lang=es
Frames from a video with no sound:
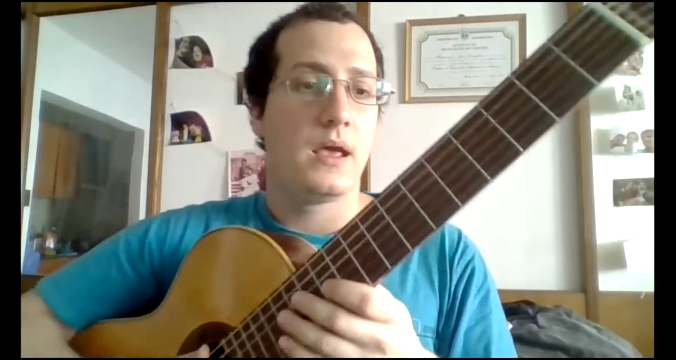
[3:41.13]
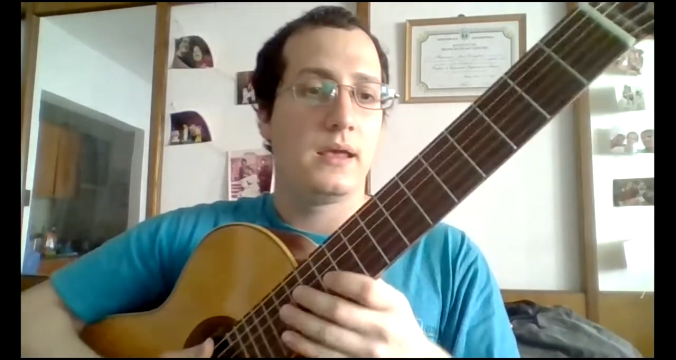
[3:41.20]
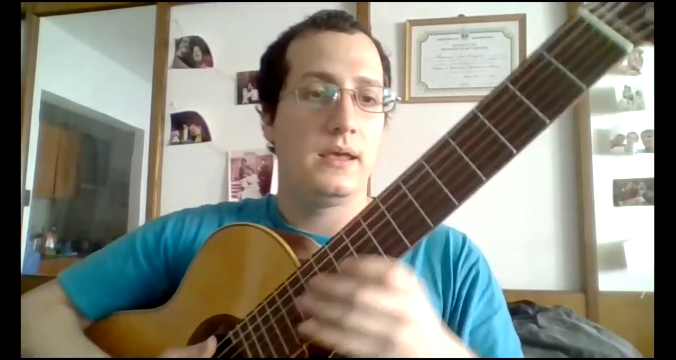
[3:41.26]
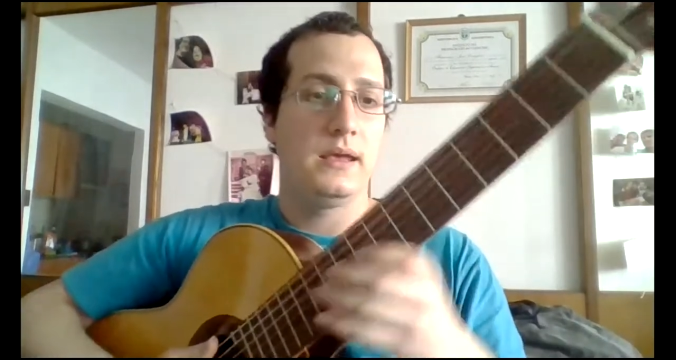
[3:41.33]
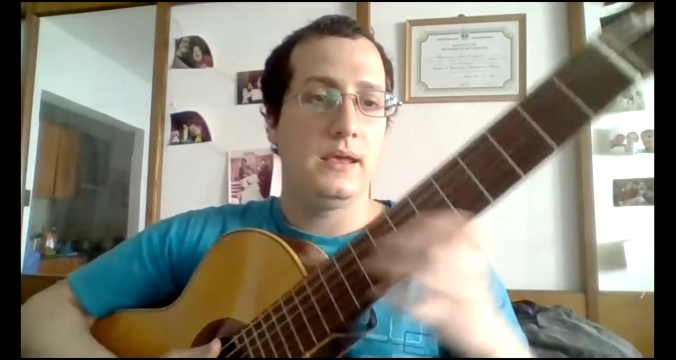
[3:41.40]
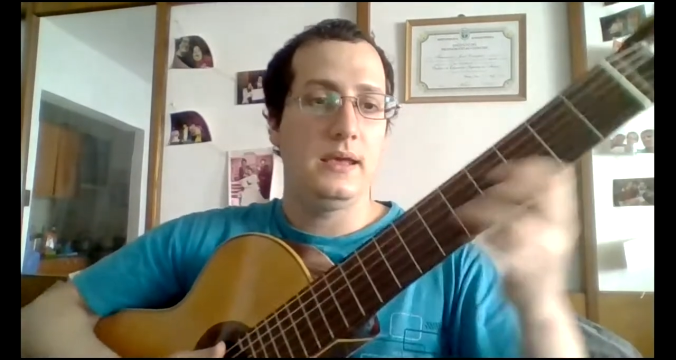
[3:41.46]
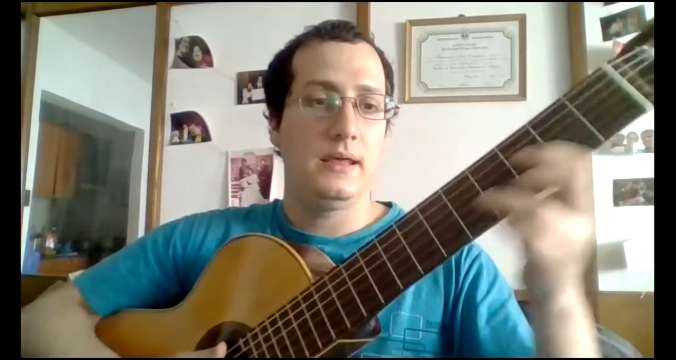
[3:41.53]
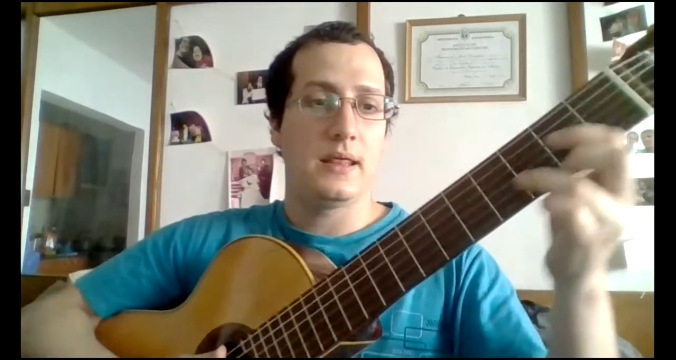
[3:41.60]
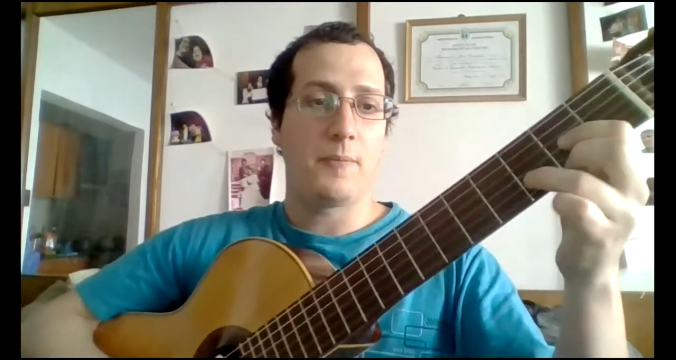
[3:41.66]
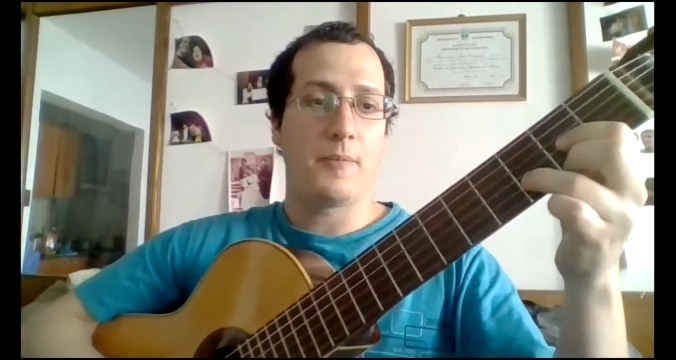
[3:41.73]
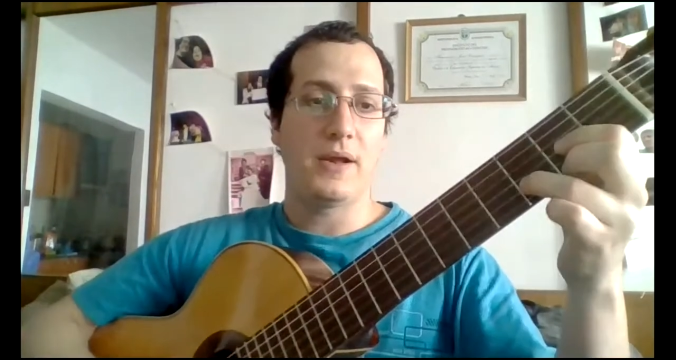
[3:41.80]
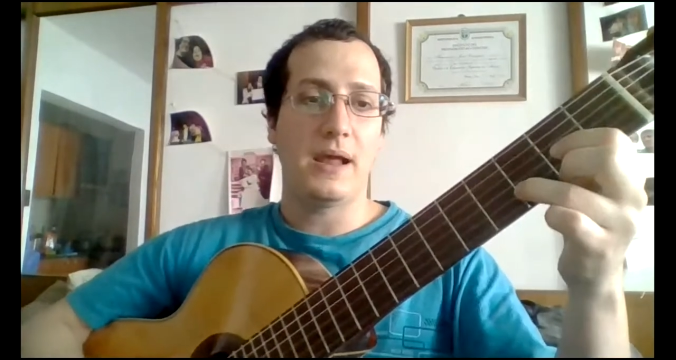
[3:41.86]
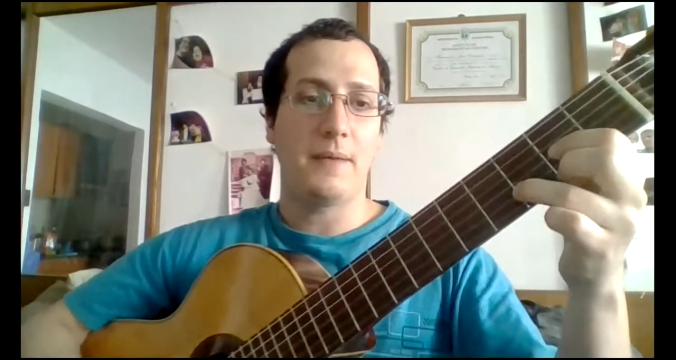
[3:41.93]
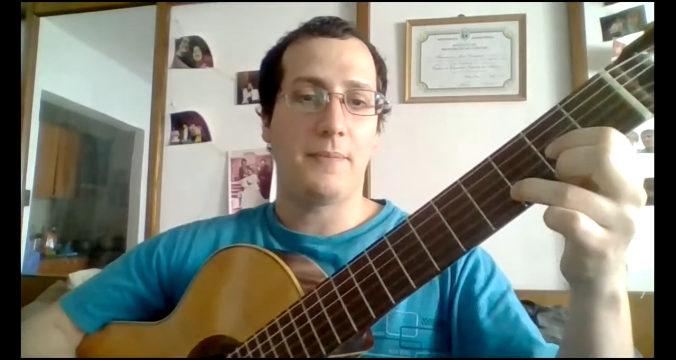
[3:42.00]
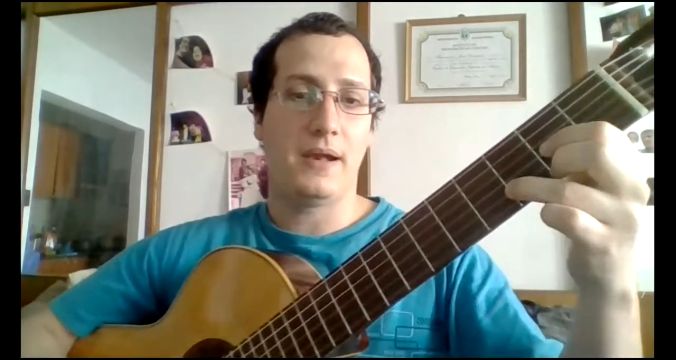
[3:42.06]
Y después
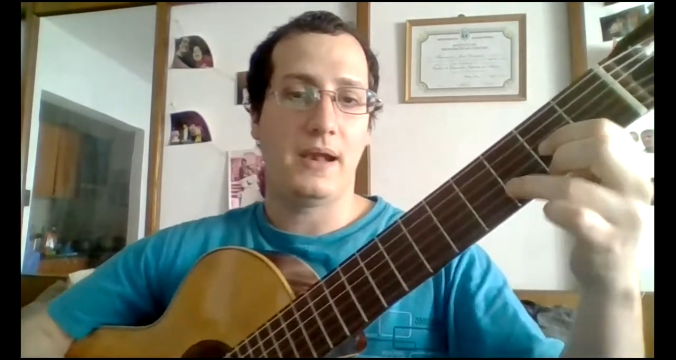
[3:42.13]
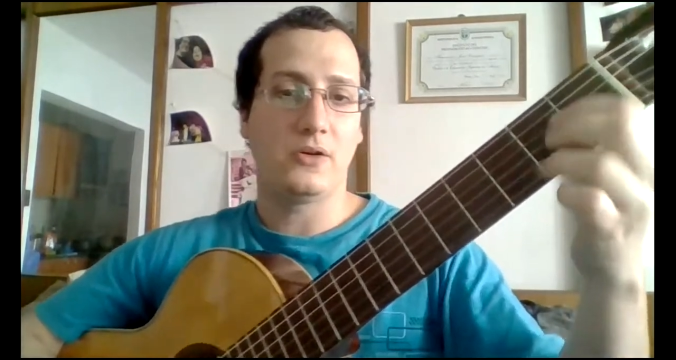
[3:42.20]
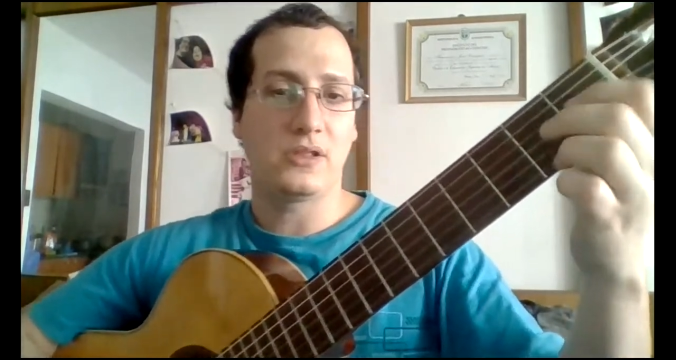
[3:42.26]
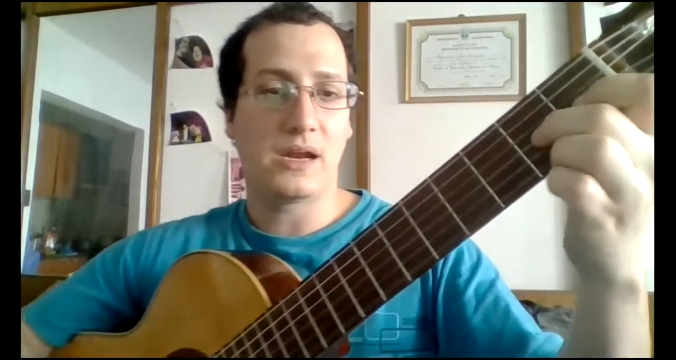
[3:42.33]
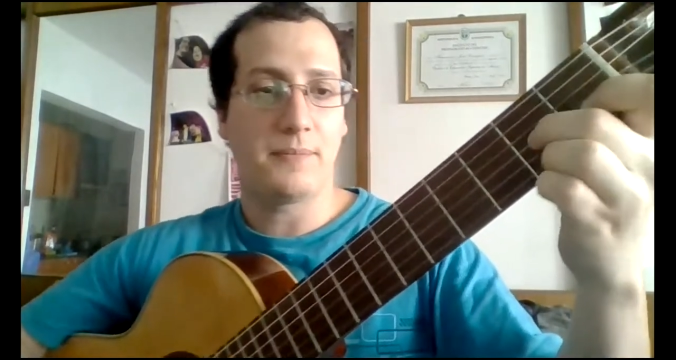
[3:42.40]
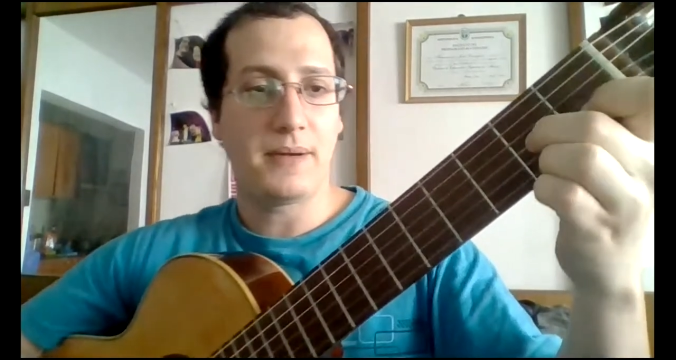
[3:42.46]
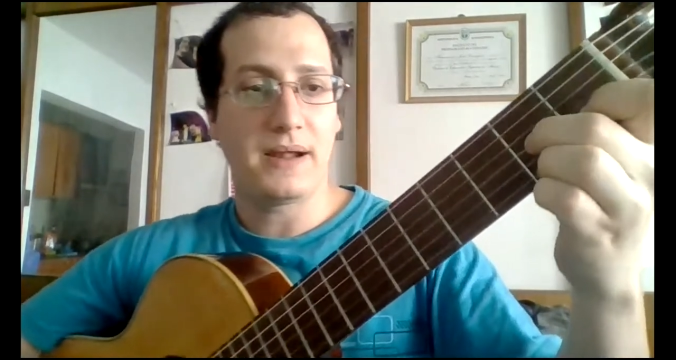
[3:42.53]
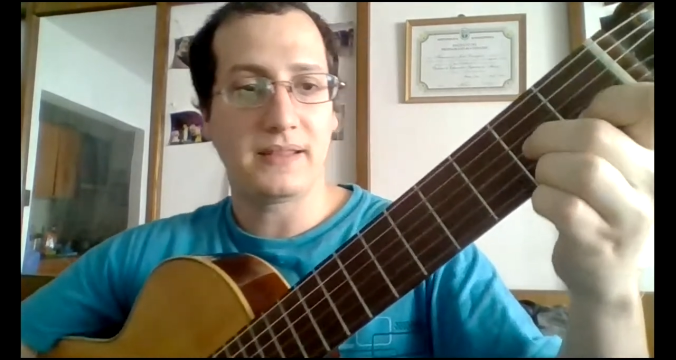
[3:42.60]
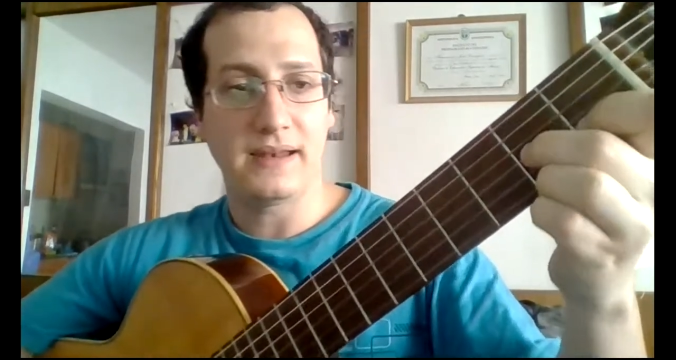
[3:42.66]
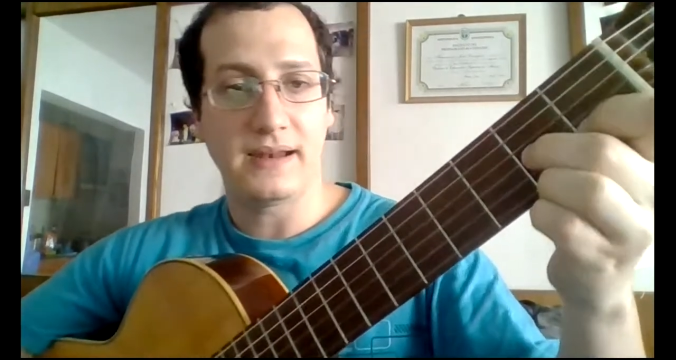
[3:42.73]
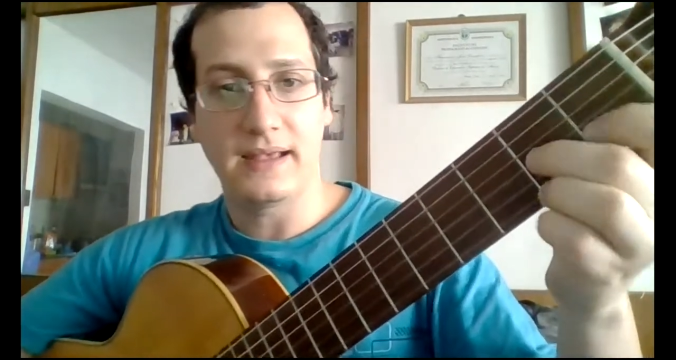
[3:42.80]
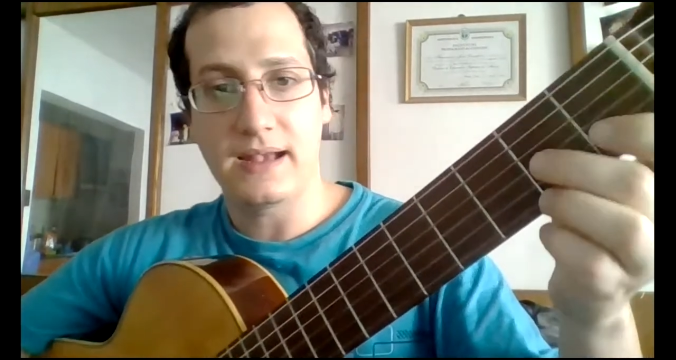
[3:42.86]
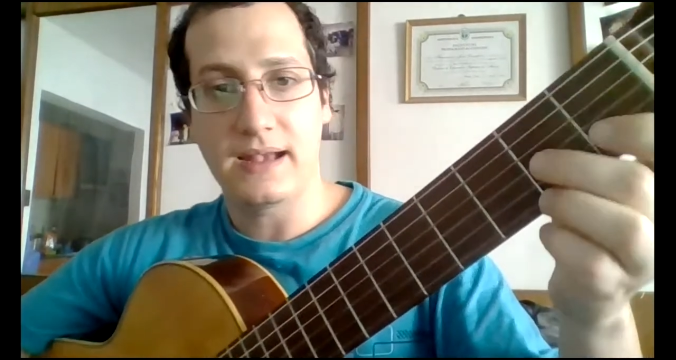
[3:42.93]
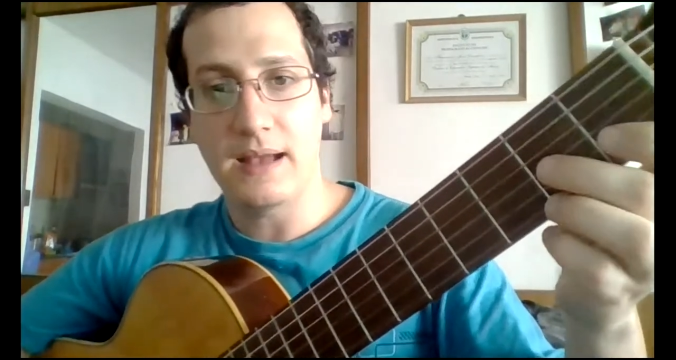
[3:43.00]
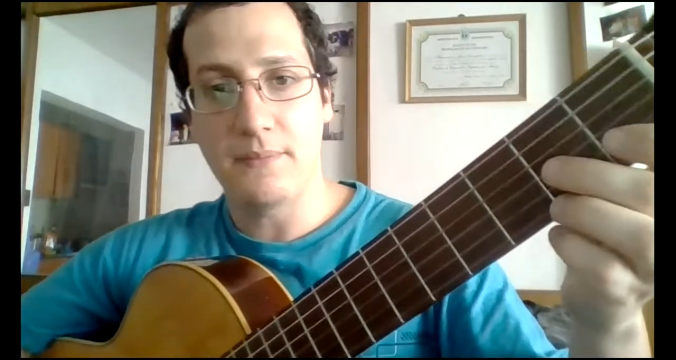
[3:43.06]
la, la, otra parte, la
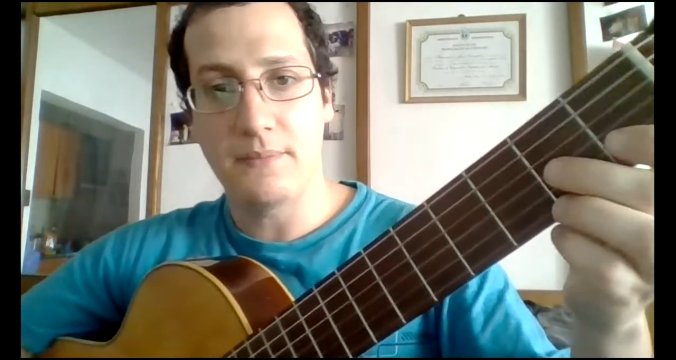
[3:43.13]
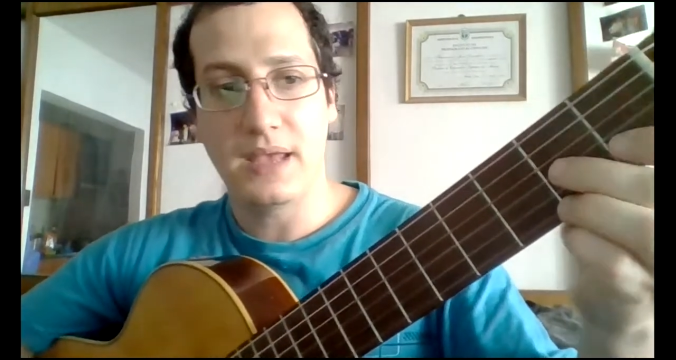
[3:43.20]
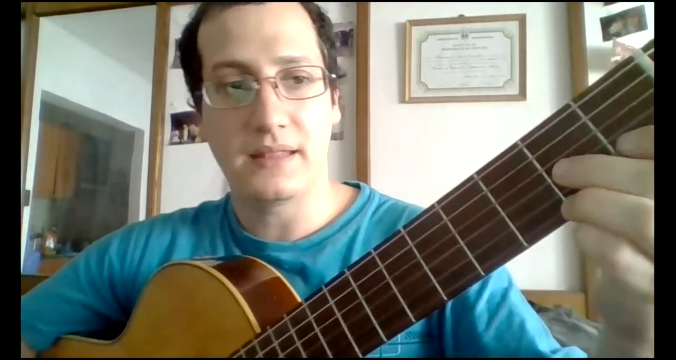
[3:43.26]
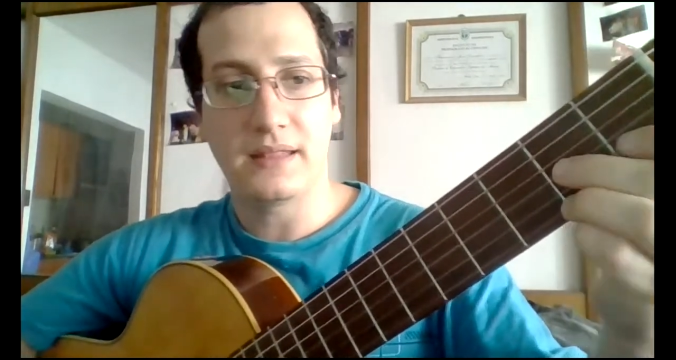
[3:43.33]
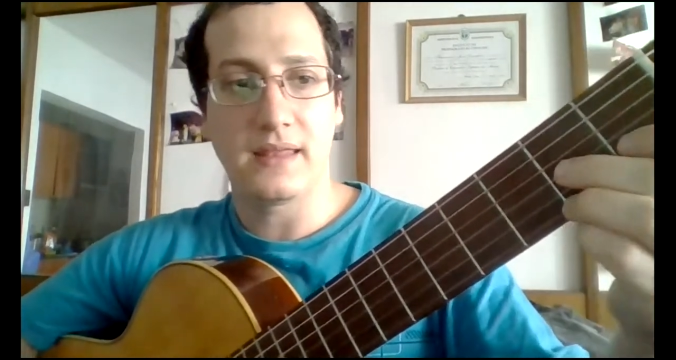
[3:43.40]
que cambia,